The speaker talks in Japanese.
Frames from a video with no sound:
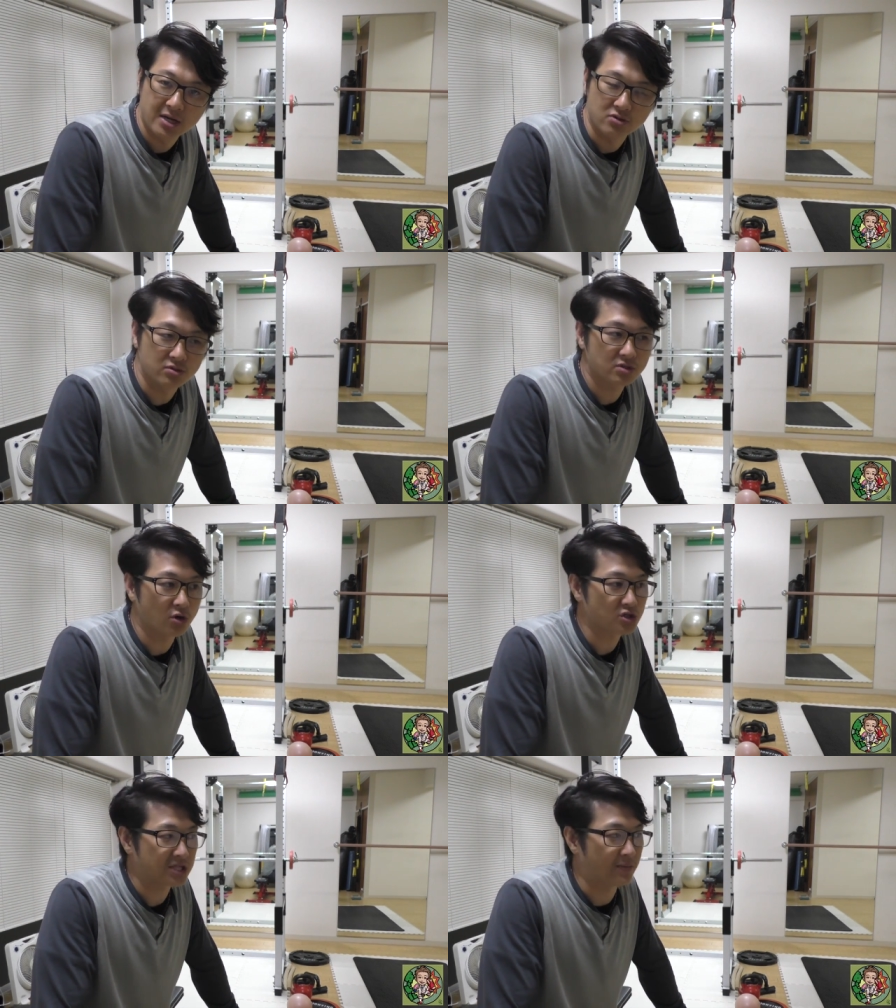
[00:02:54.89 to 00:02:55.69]
運
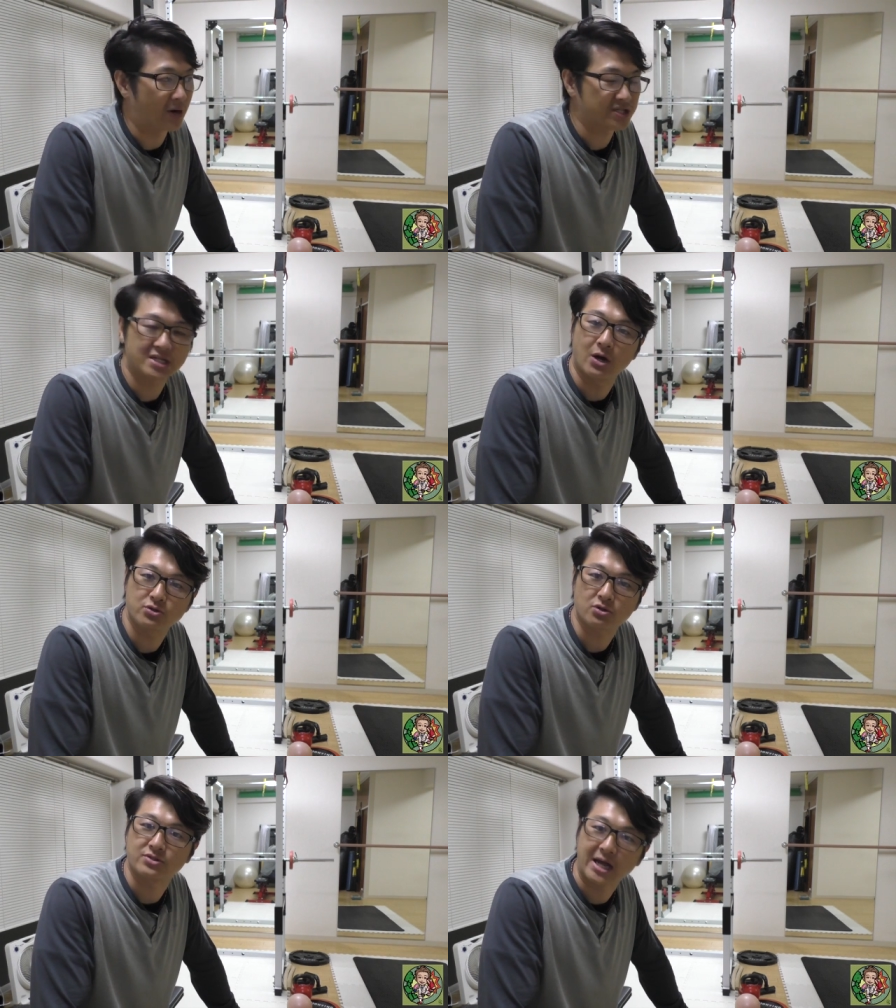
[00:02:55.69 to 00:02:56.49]
動しても足が
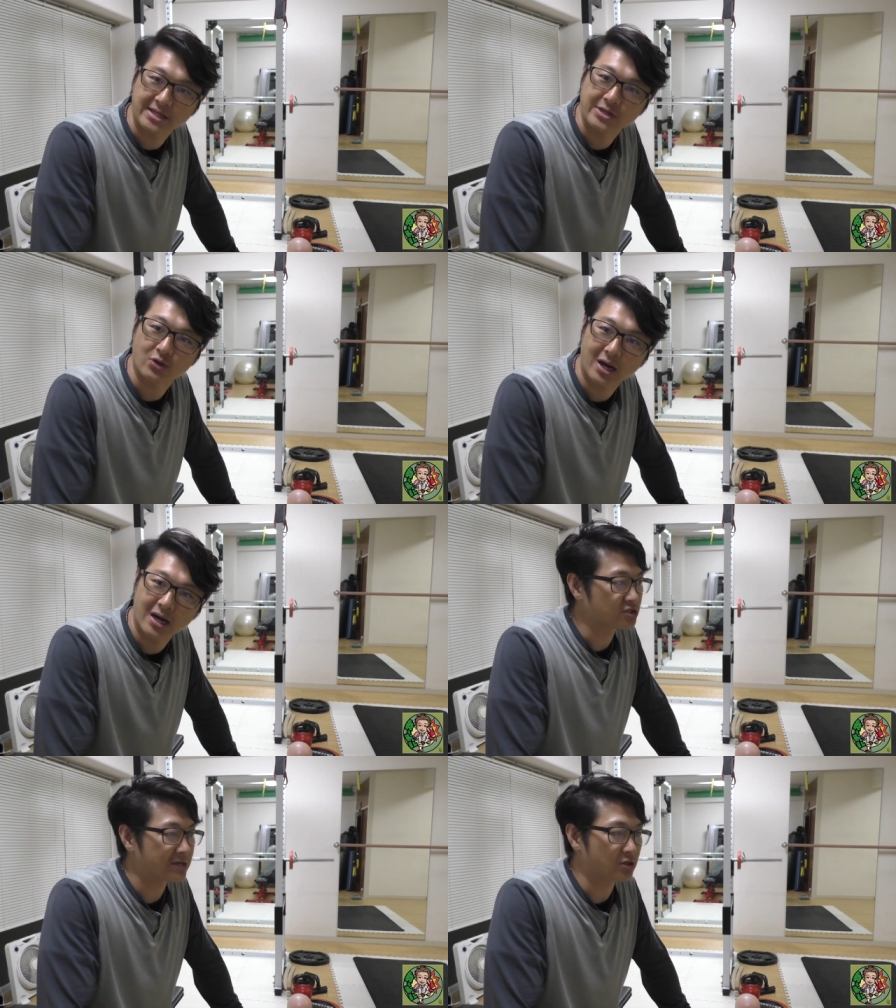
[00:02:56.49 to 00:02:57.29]
細くならないとか、
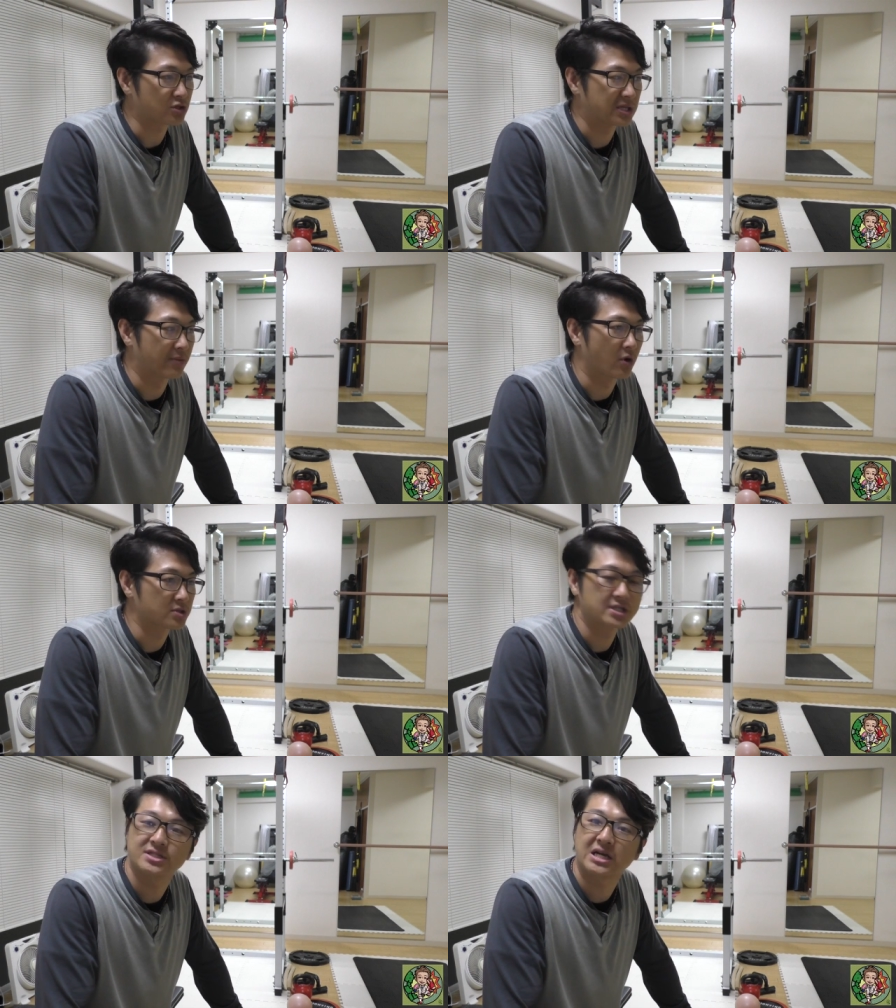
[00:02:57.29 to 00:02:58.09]
スクワットしても
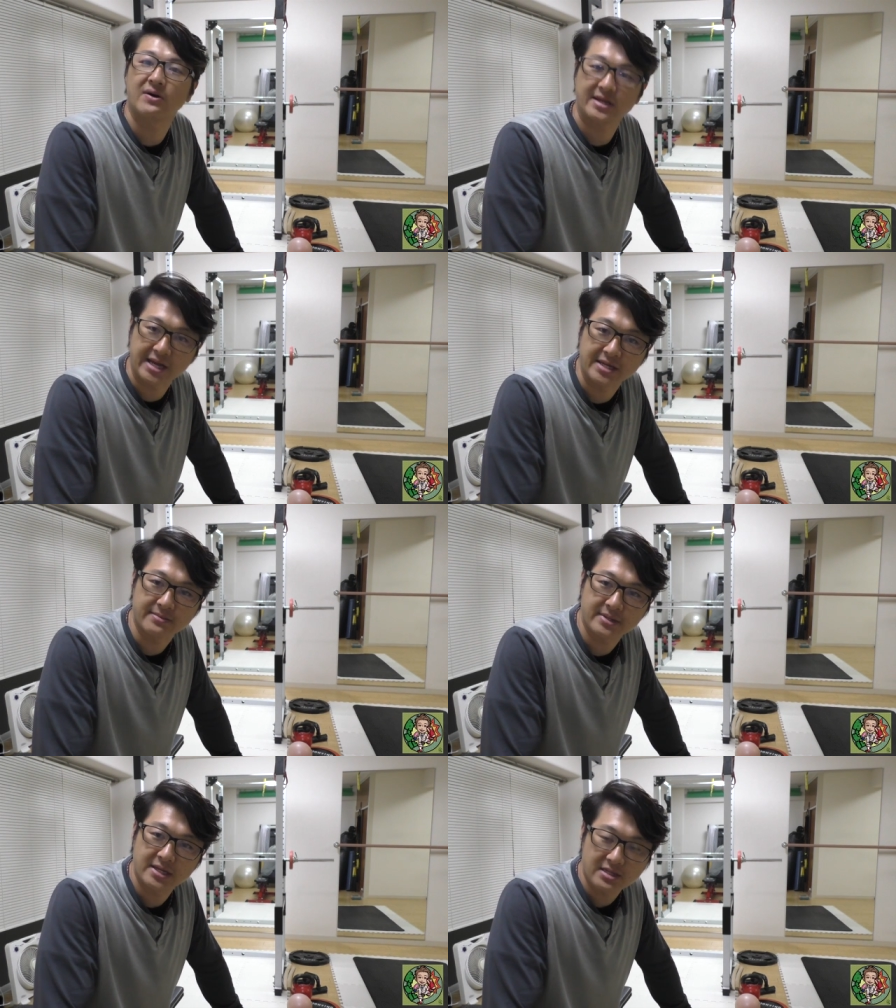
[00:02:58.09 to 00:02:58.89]
全然変わらないっ
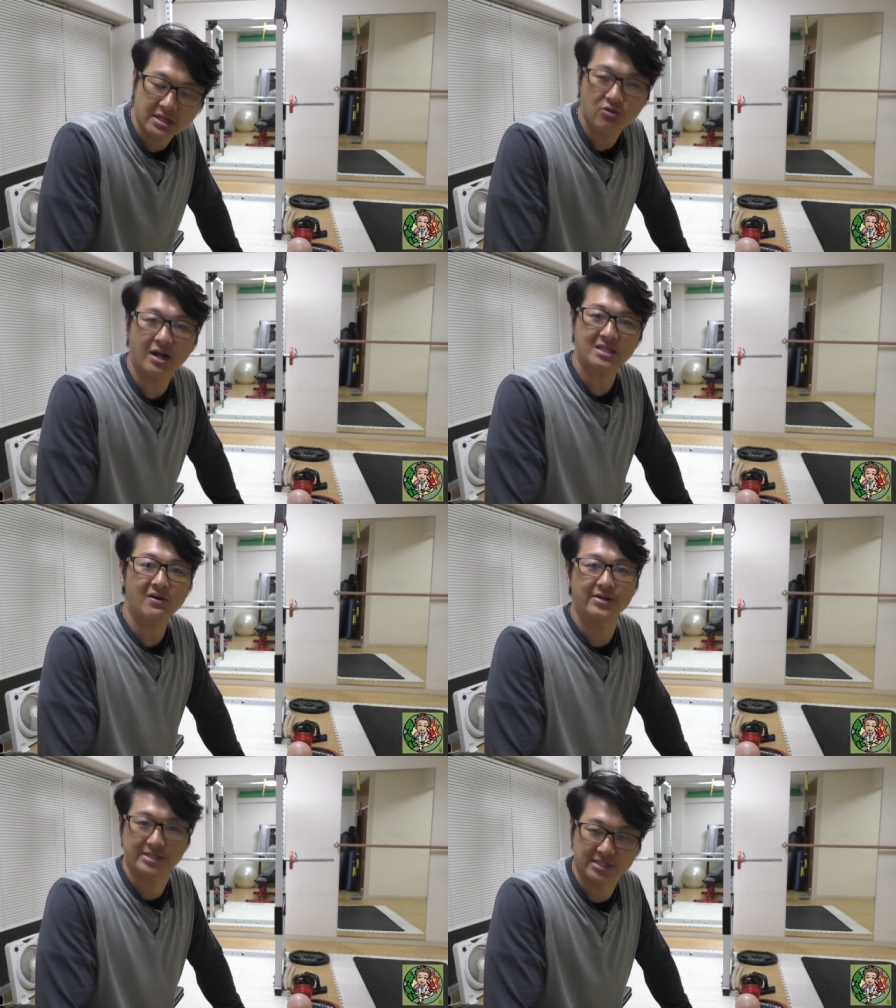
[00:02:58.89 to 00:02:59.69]
ていう方
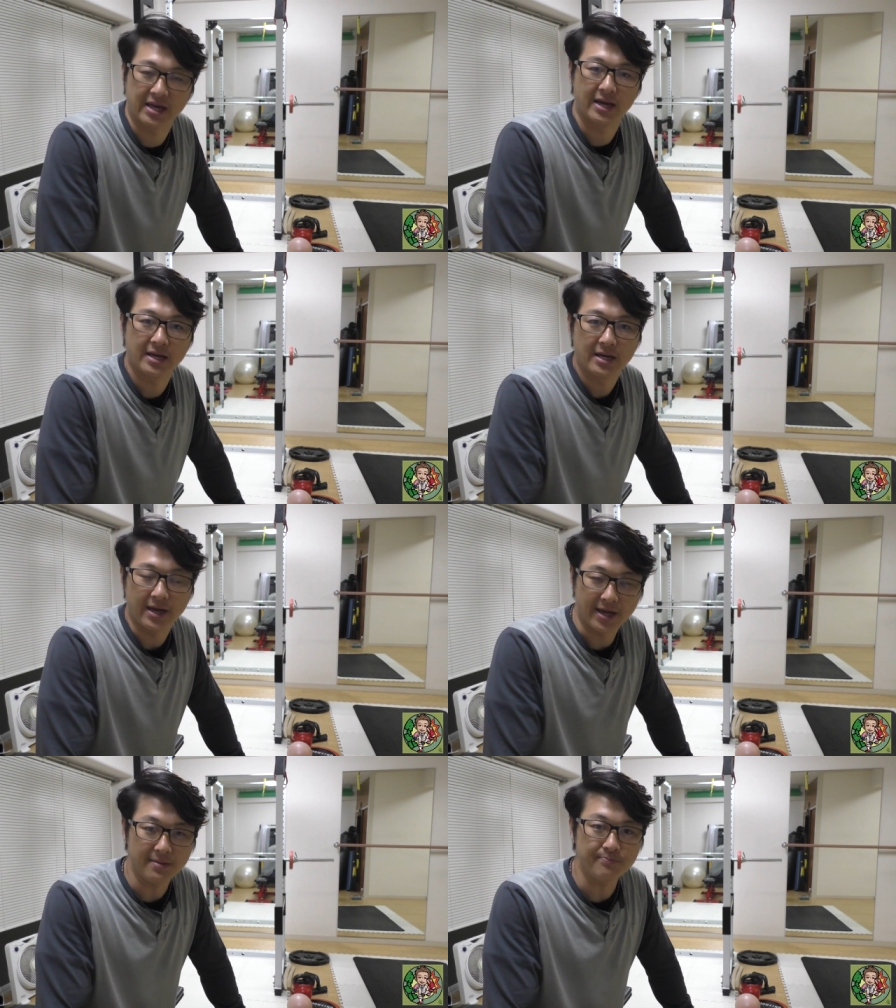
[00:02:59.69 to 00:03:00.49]
はですね、
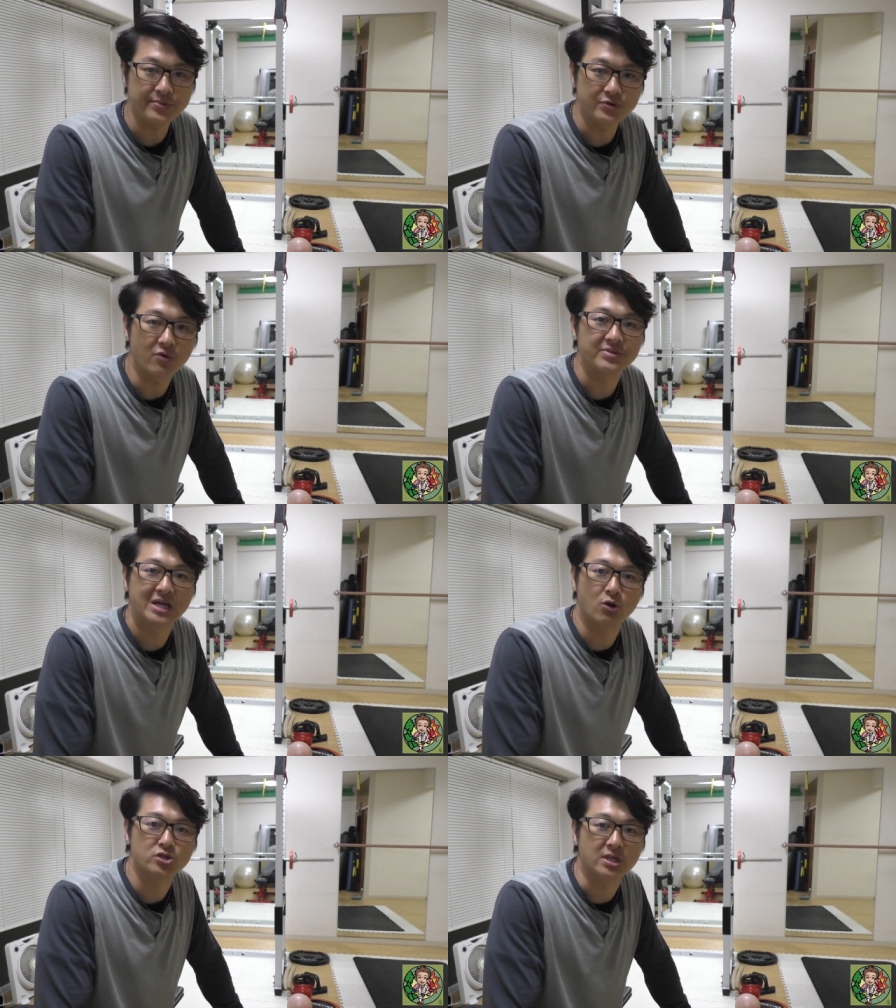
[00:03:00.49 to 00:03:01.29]
塩分を見直